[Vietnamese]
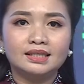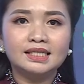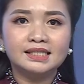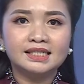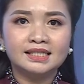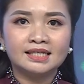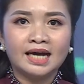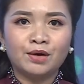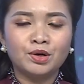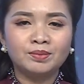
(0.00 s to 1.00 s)
Chương trình Tự
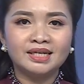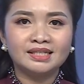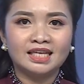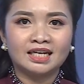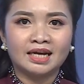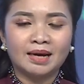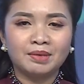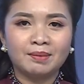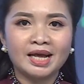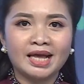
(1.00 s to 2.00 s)
hào Nông dân Việt Nam
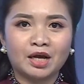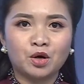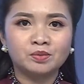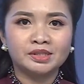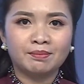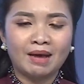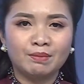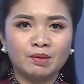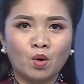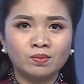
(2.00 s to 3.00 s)
năm hai nghìn không trăm hai
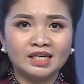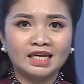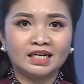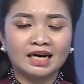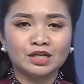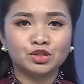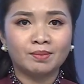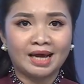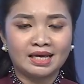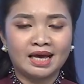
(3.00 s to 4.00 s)
mươi tư diễn ra trong
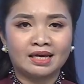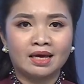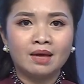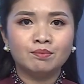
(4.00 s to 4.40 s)
hai ngày